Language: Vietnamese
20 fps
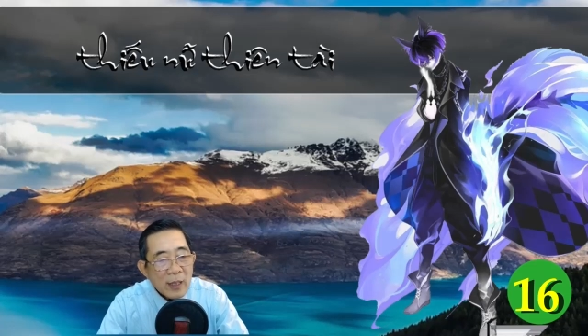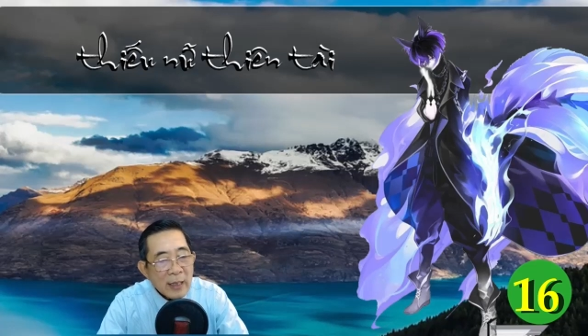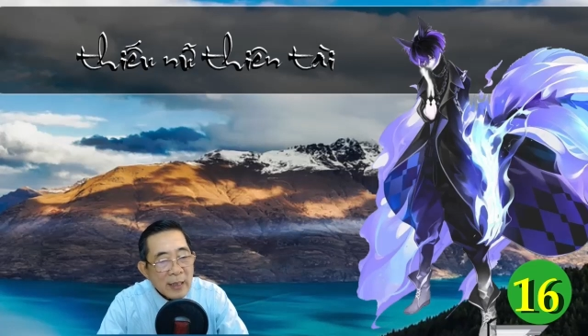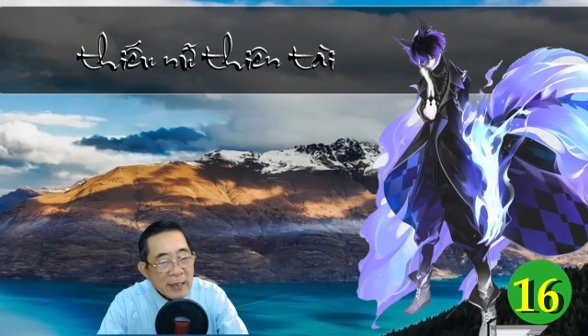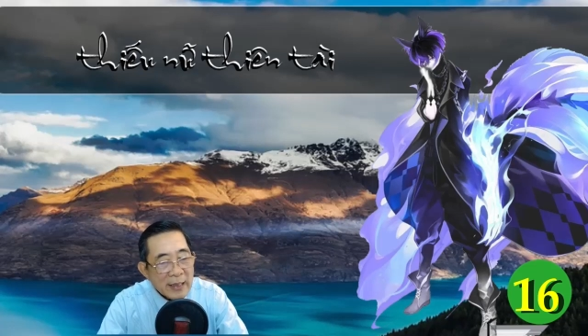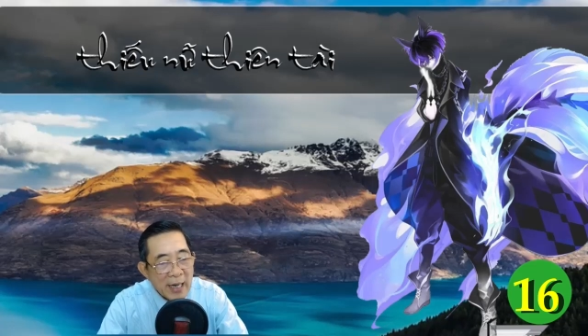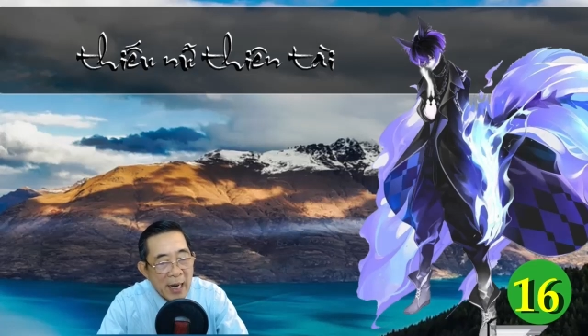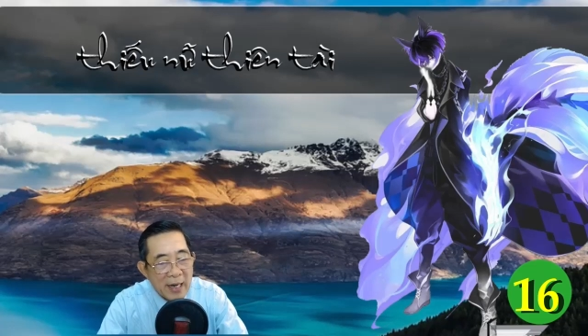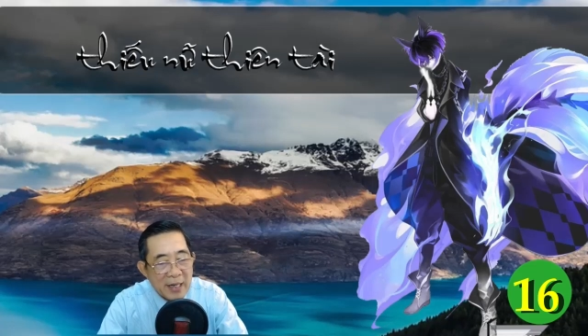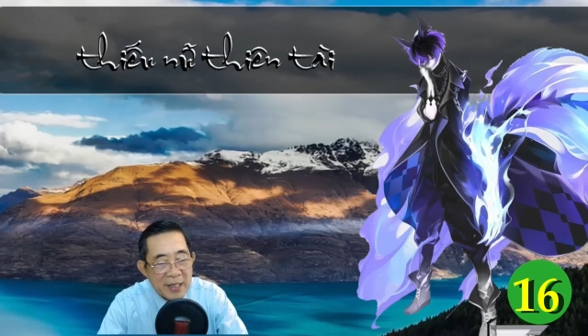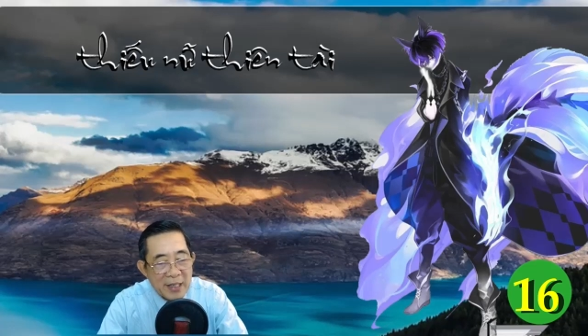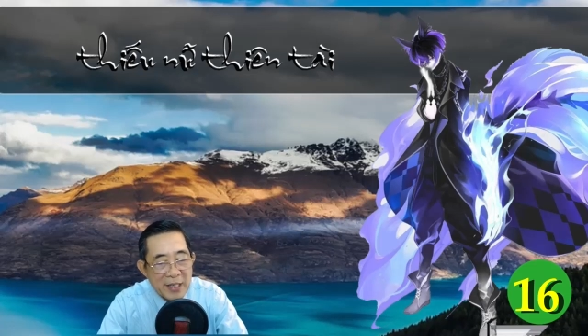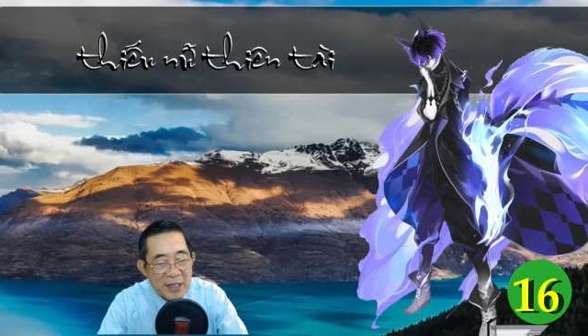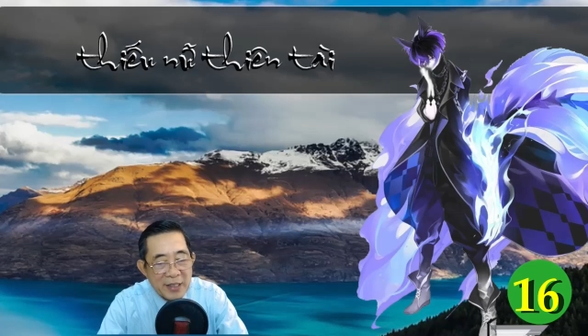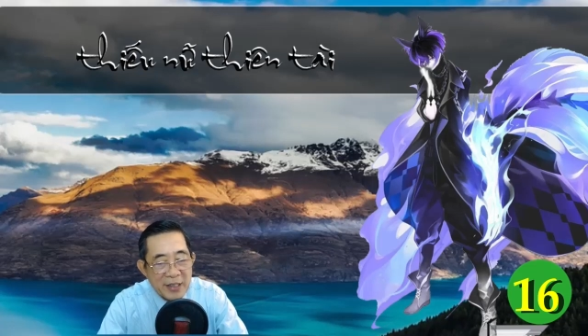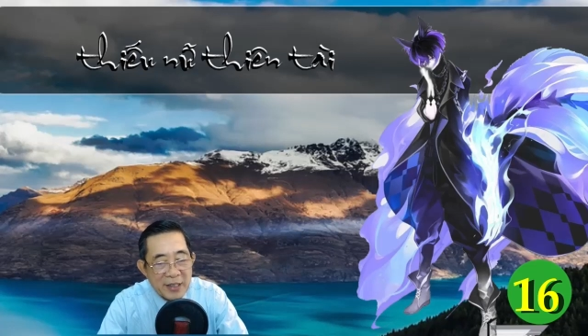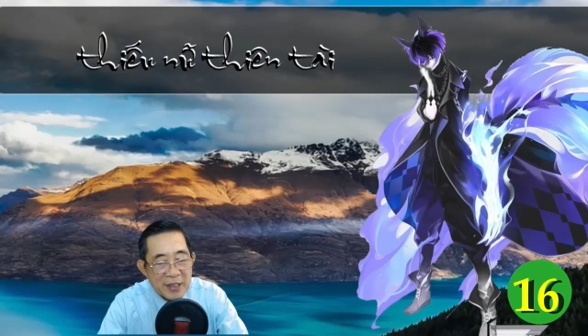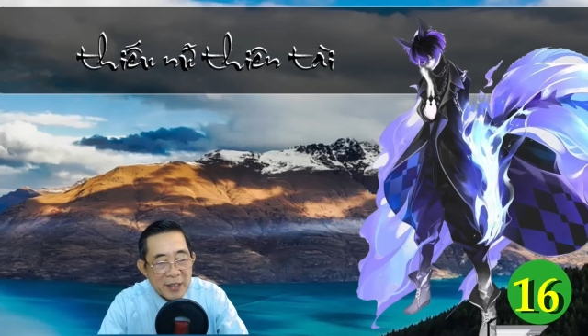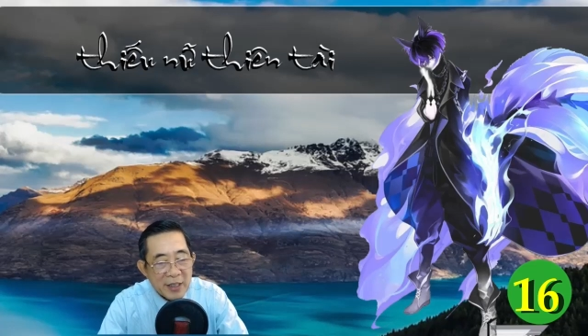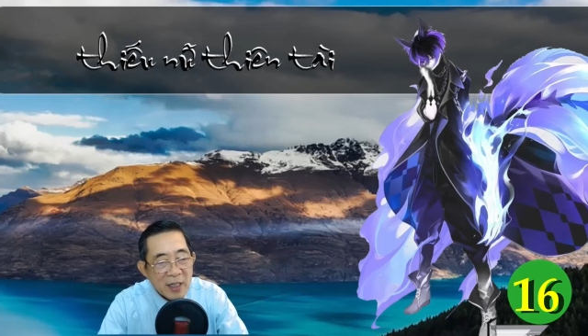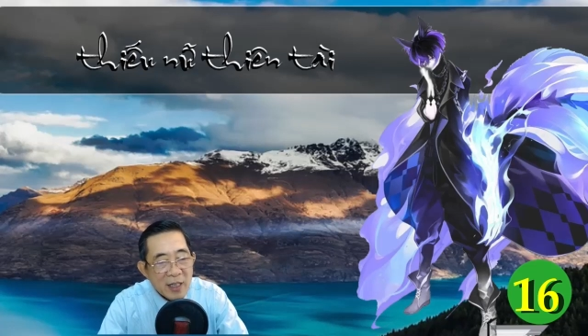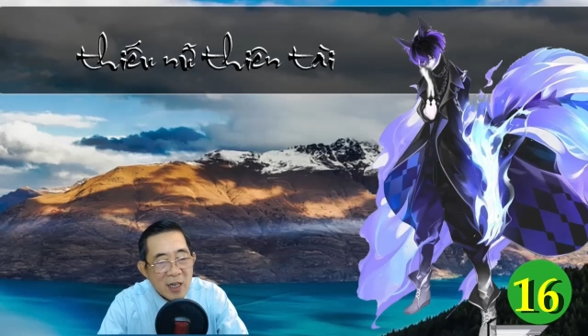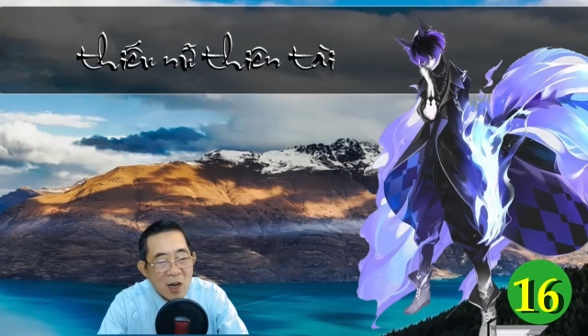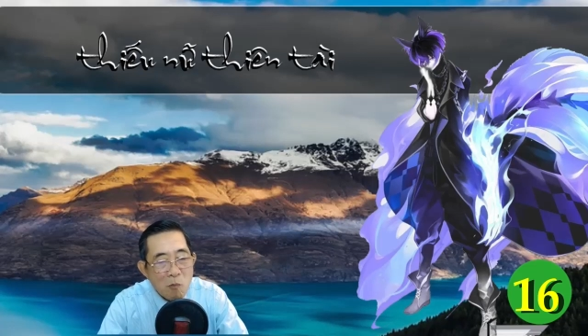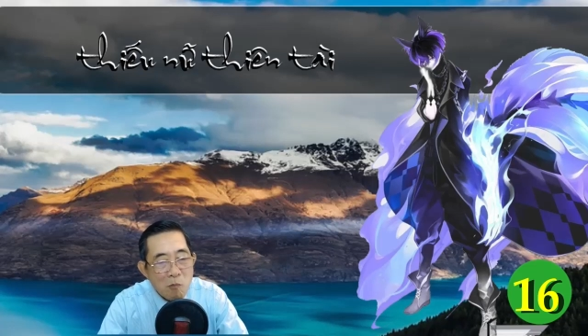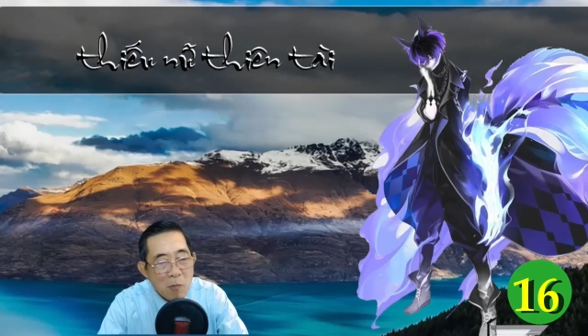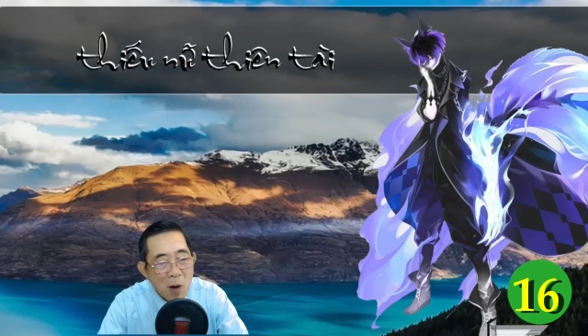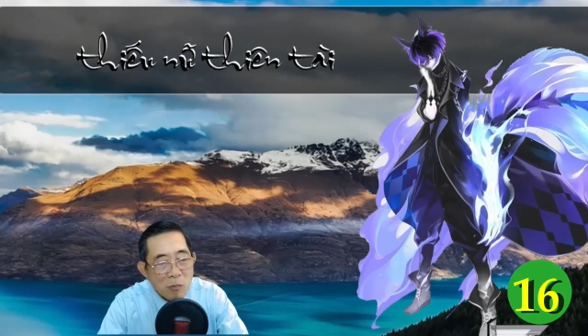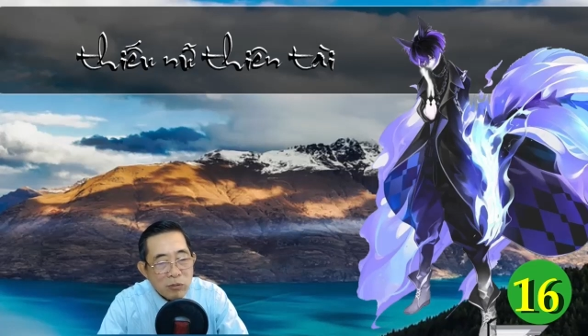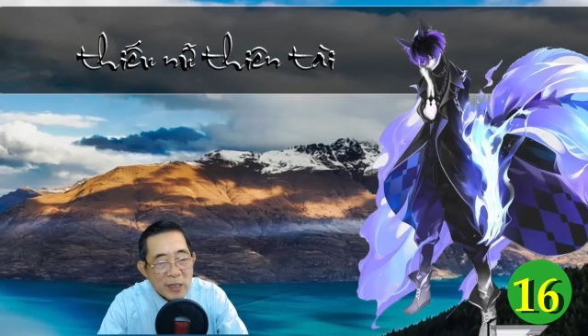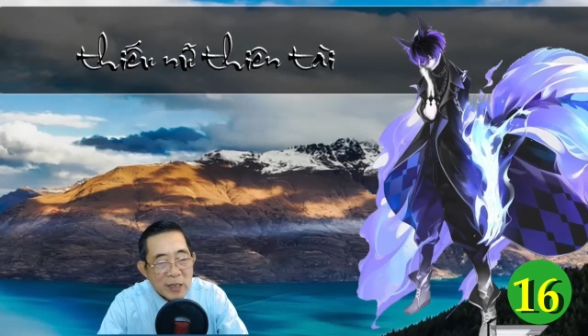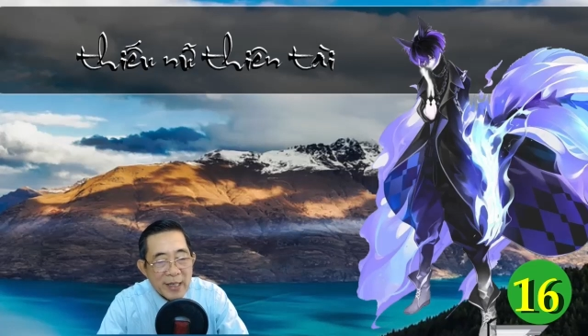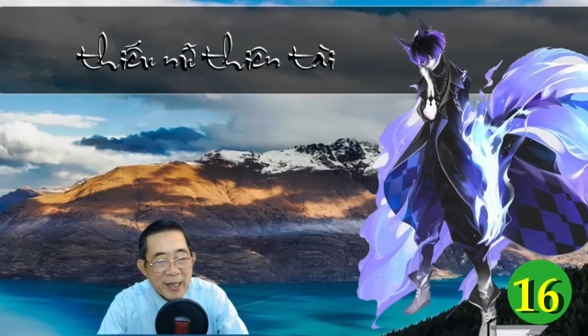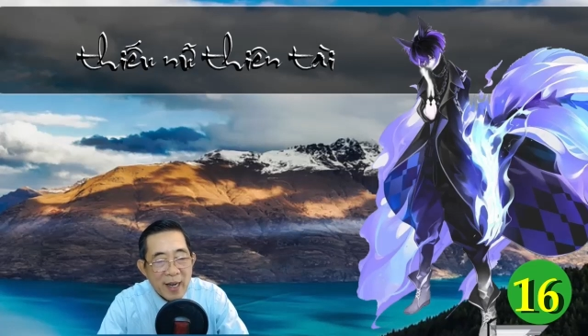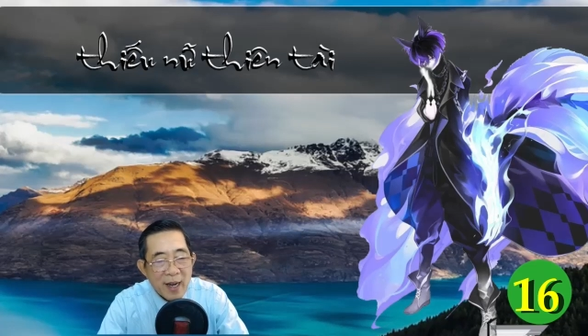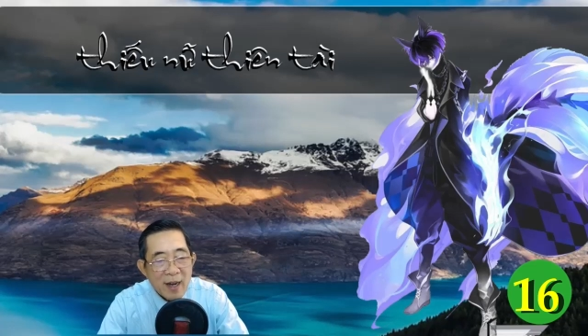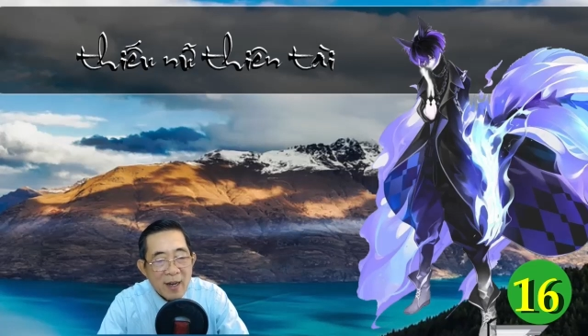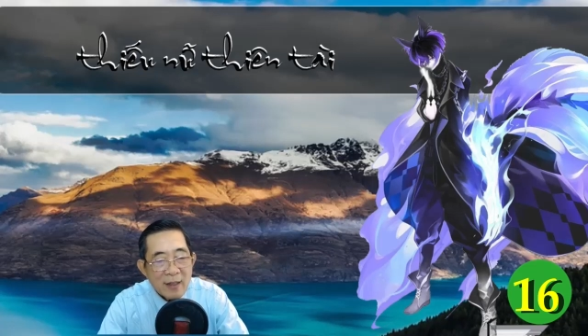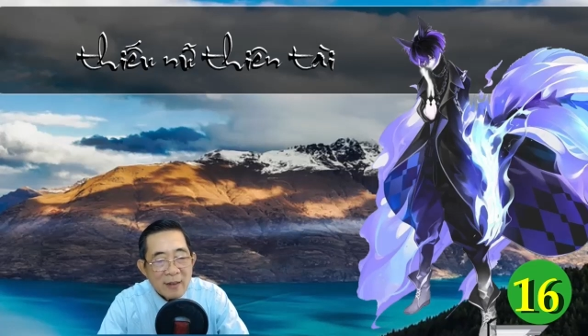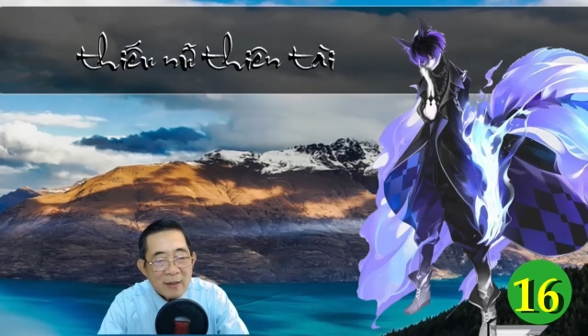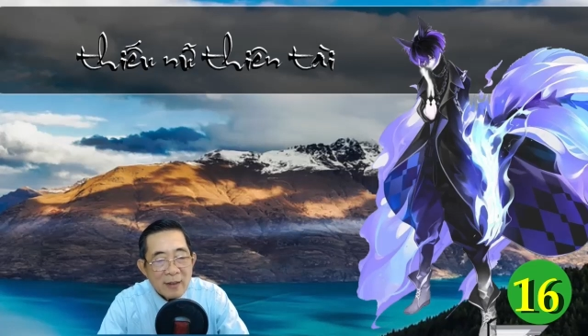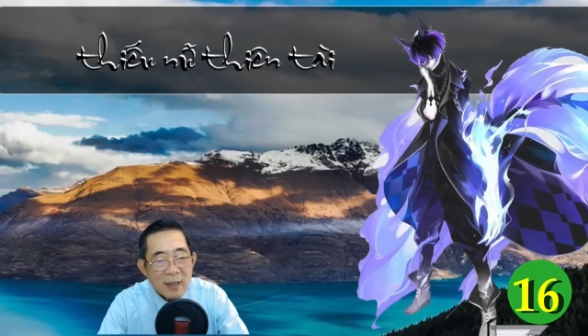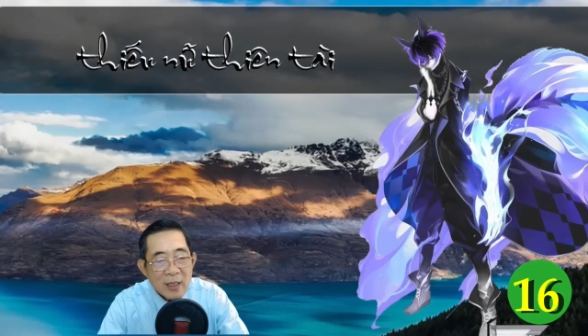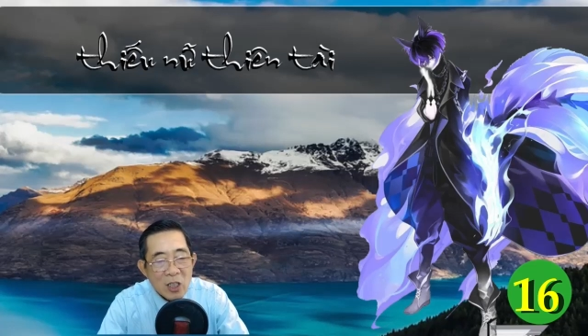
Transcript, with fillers: Đời người không mong gì hơn